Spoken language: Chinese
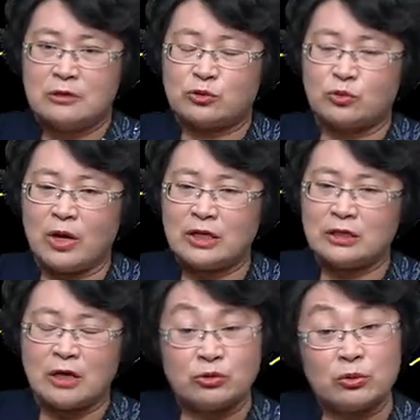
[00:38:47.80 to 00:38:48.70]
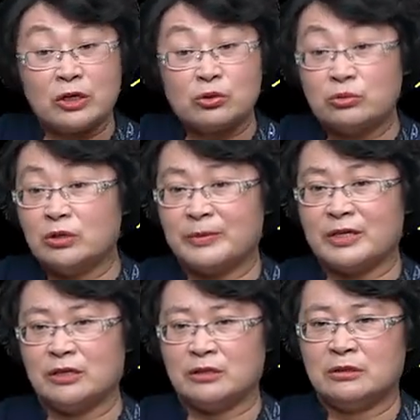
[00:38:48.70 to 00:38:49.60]
所以你要做一个综合
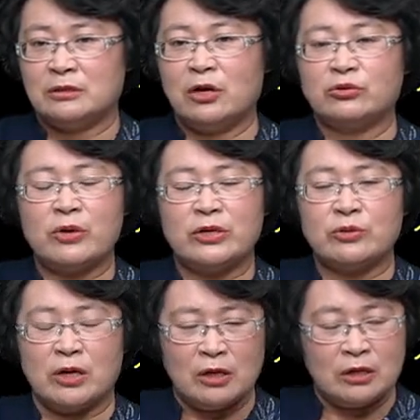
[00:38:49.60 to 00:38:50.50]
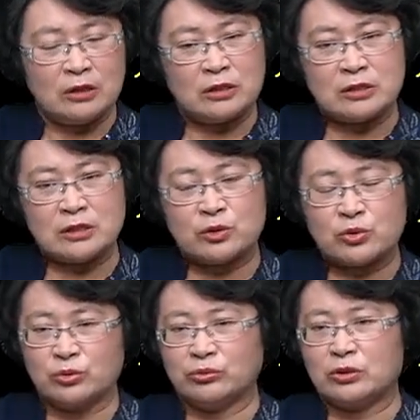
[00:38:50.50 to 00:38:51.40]
平衡，要算一算你的契
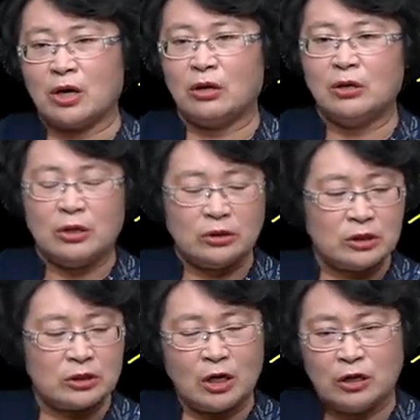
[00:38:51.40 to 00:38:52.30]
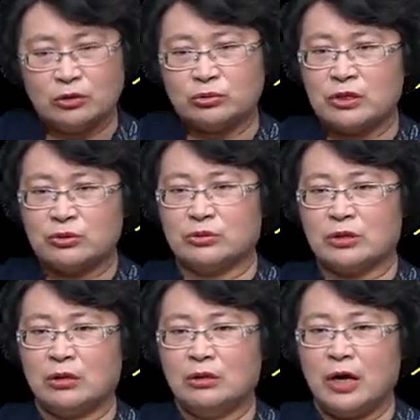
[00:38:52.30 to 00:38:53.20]
税有多少，你的呢土增有多
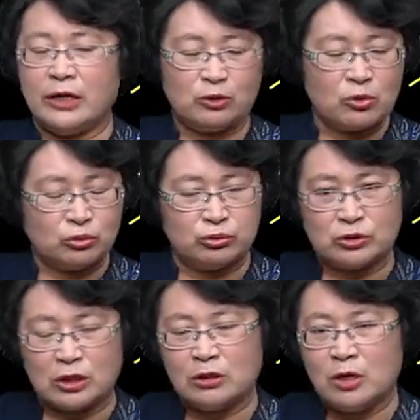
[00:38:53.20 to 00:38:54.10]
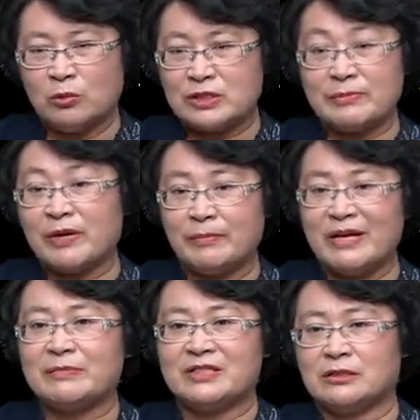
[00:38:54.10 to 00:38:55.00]
少。哎，你说土增，我基本上没
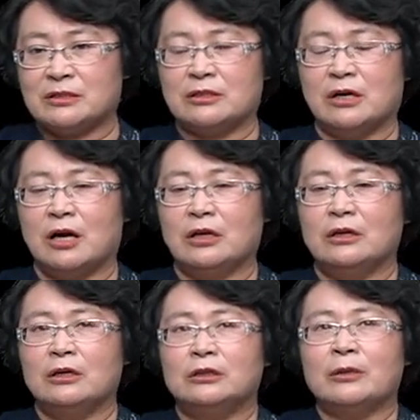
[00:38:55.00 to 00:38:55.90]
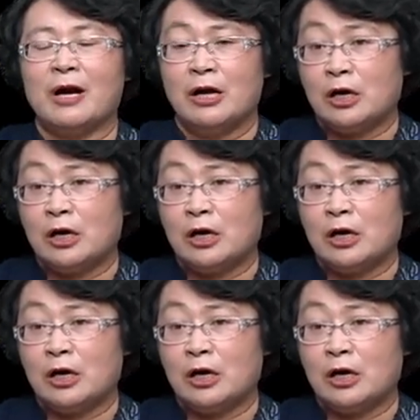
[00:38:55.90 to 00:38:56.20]
什么增值额，那么